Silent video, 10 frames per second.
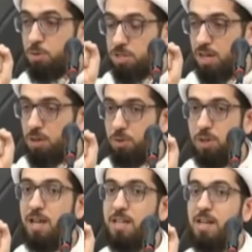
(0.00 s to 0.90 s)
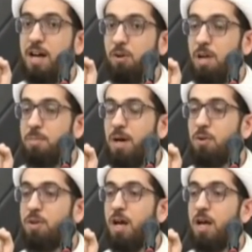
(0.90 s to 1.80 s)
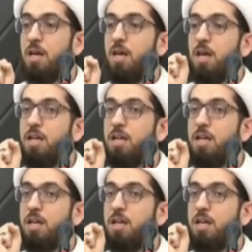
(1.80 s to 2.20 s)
أوصله إلينا علماؤنا